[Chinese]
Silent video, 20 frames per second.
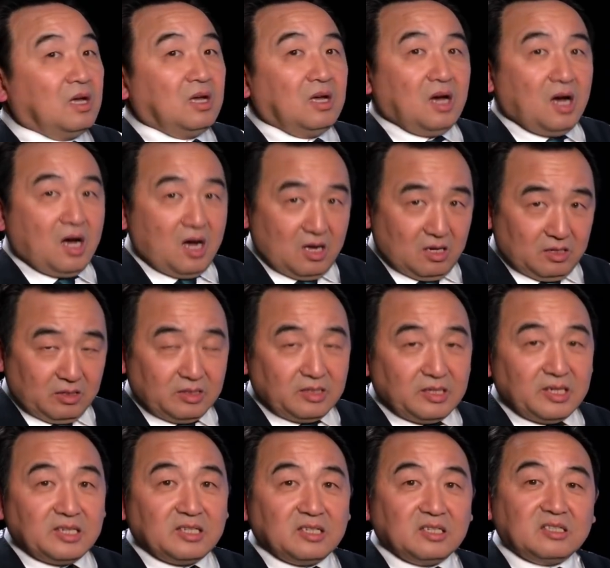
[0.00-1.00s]
啊，
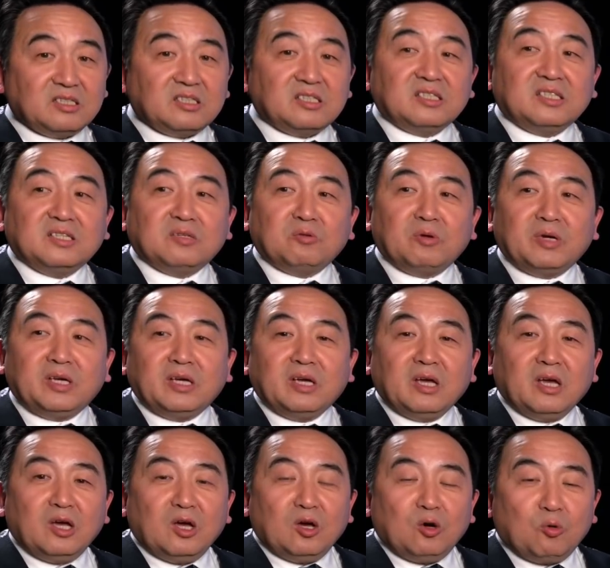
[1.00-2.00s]
这个事情会
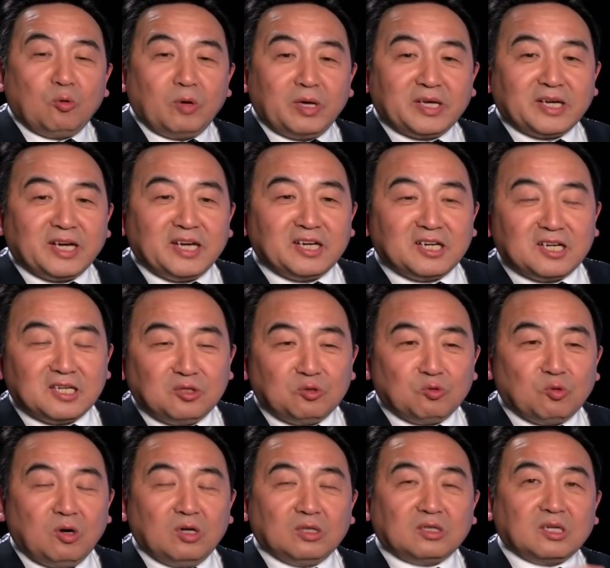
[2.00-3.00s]
会给很
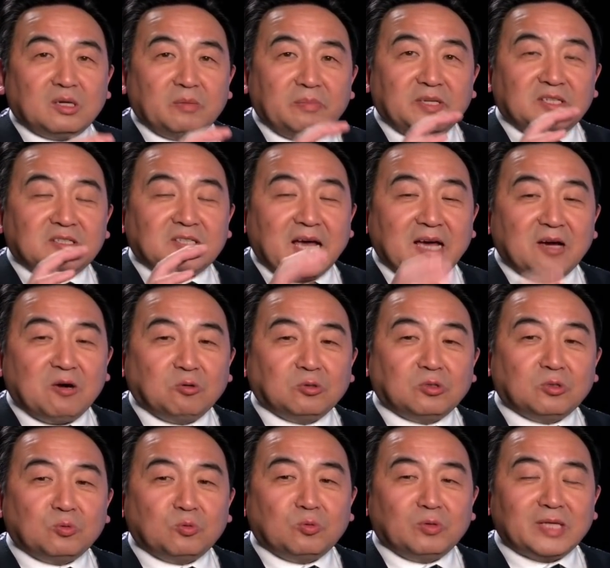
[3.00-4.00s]
多，特别是在欧
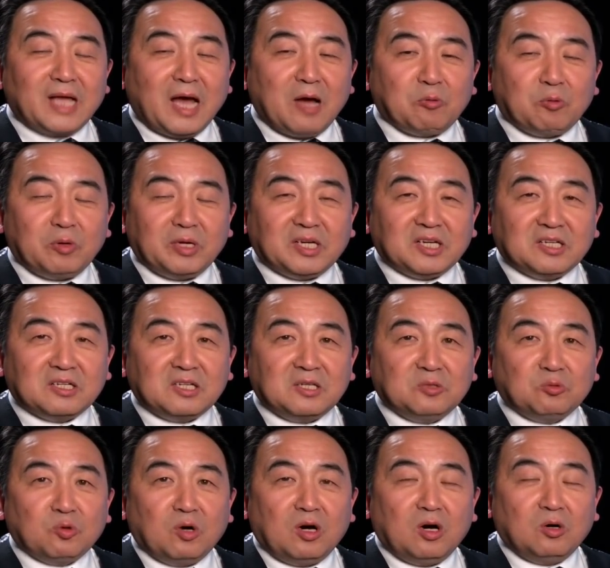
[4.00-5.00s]
洲国家，会给很
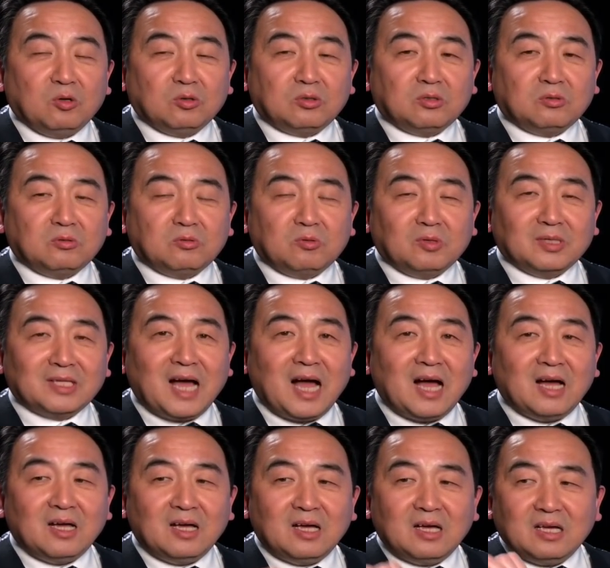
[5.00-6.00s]
多欧洲国家
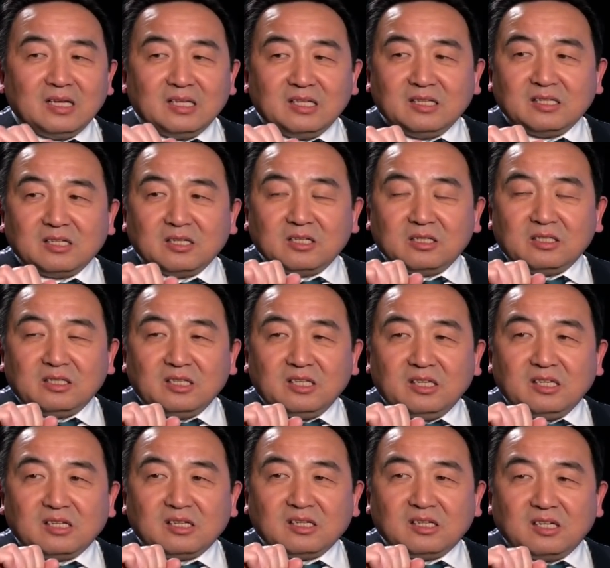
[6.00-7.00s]
一个
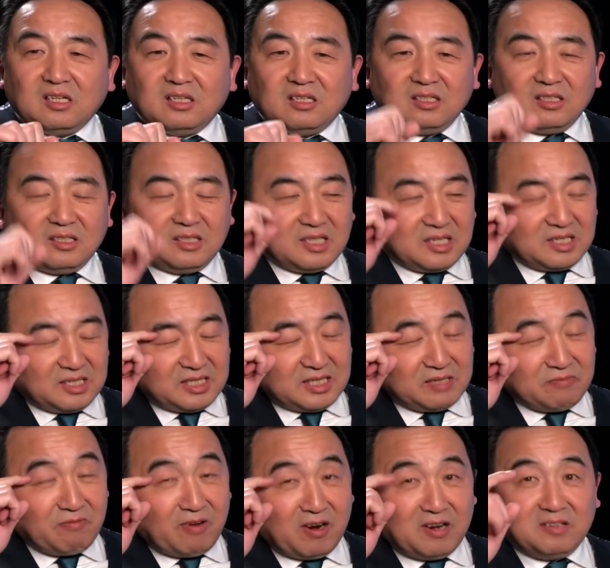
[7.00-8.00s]
一个定
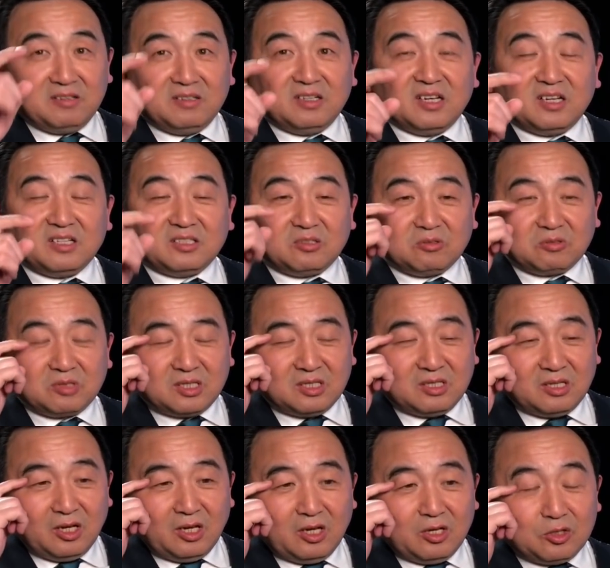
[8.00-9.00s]
心丸，呃，就是
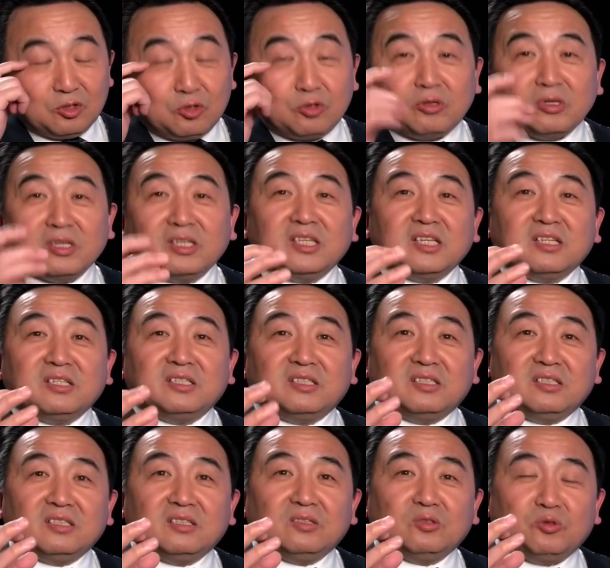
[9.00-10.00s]
确定
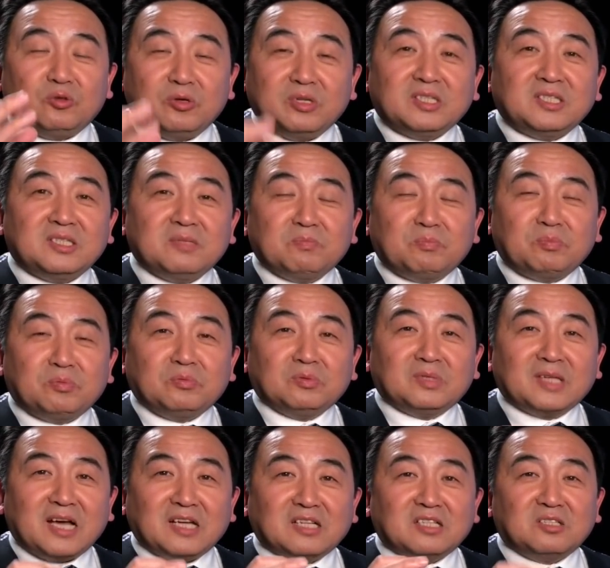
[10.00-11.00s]
决心不
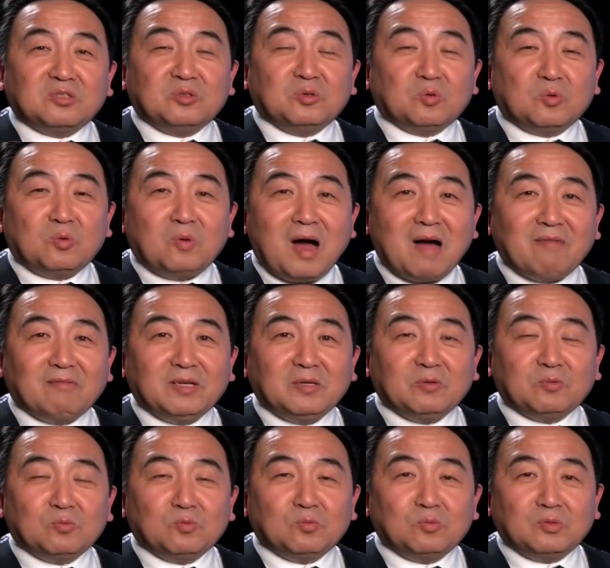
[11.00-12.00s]
再使用华为
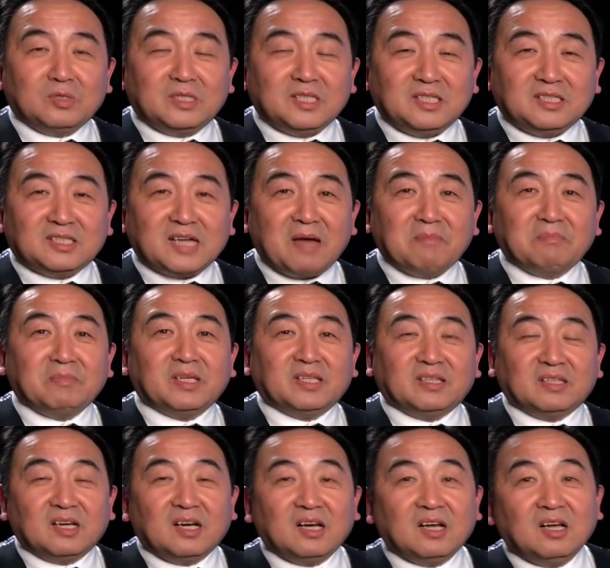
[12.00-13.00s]
五 G 产品
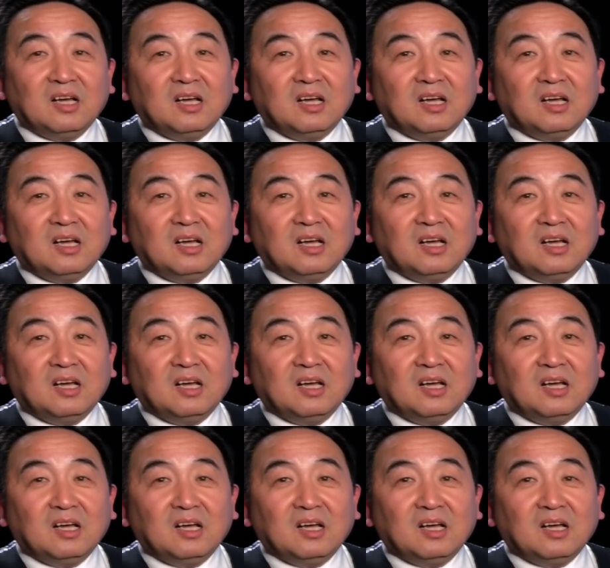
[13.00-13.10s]
的，